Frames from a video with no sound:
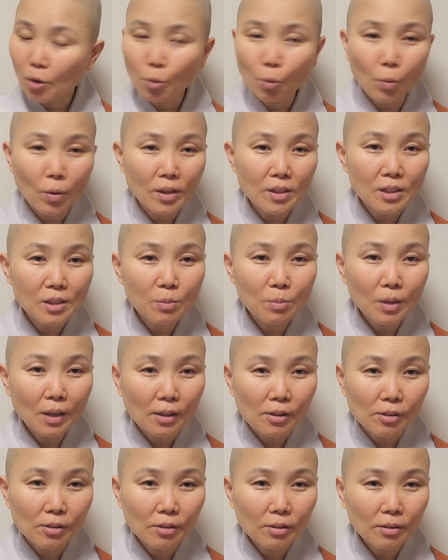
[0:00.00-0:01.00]
갖고 왜
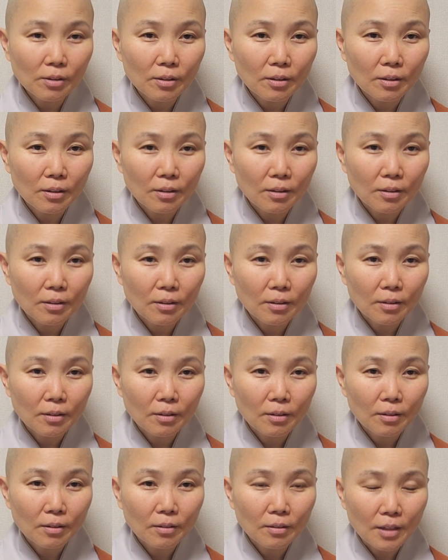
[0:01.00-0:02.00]
시비하죠?
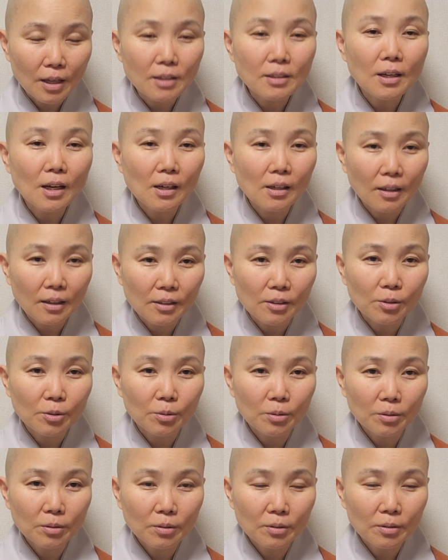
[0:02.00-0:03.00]
대상을
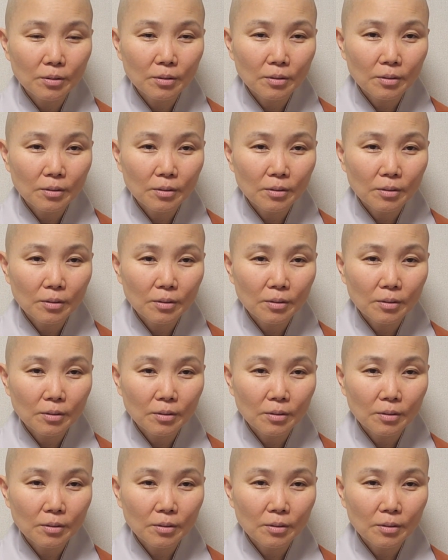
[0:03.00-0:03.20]
가지고.